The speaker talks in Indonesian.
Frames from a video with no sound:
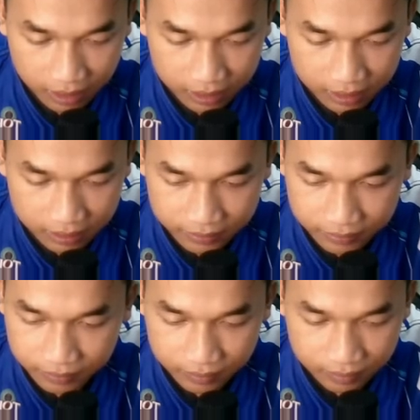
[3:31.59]
guys.
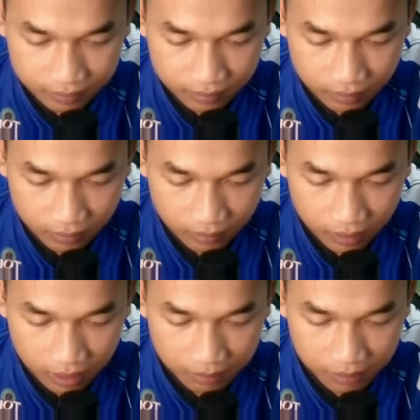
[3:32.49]

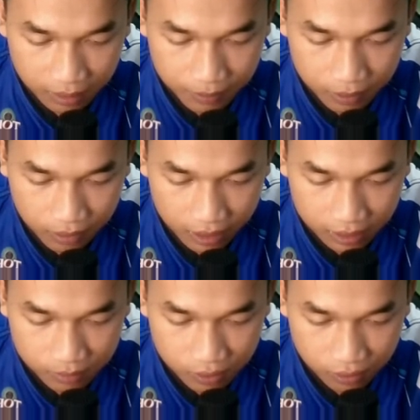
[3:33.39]
Karena Mia perlu
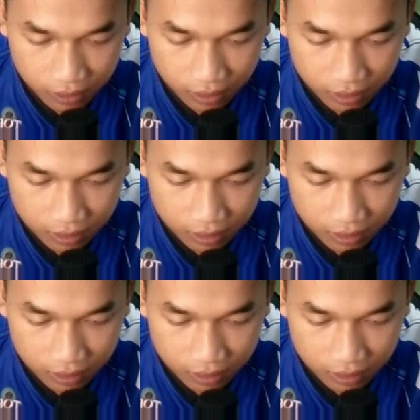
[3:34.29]
item, coy.